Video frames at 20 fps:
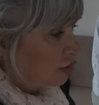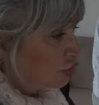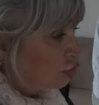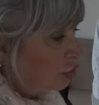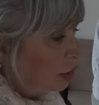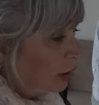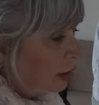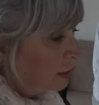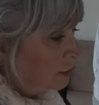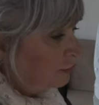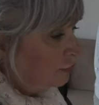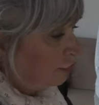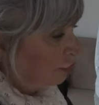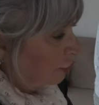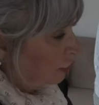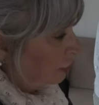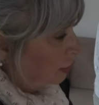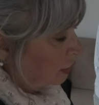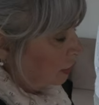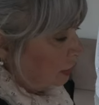Türen
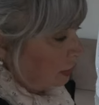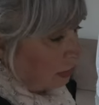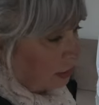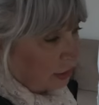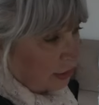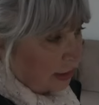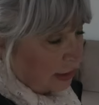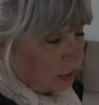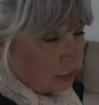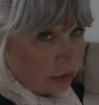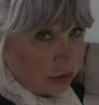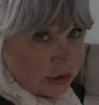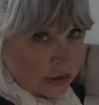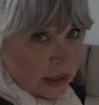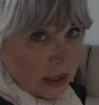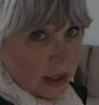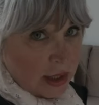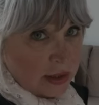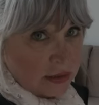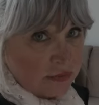von der
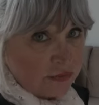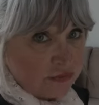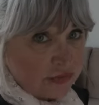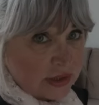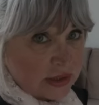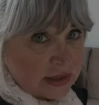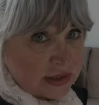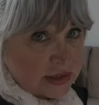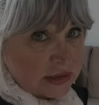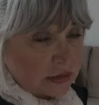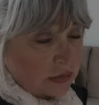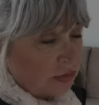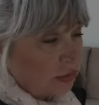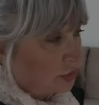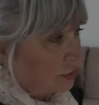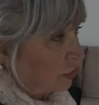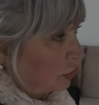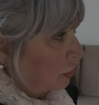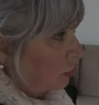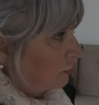Küche anfasst
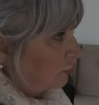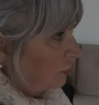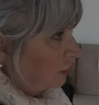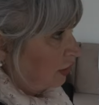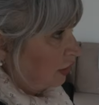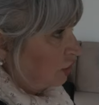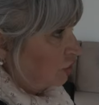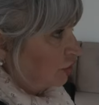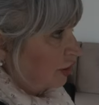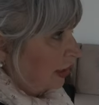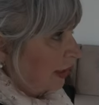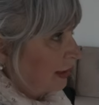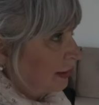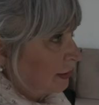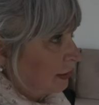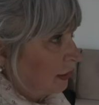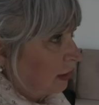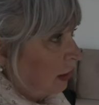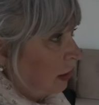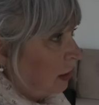und auch von den
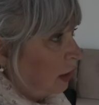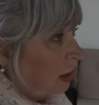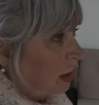Schränken,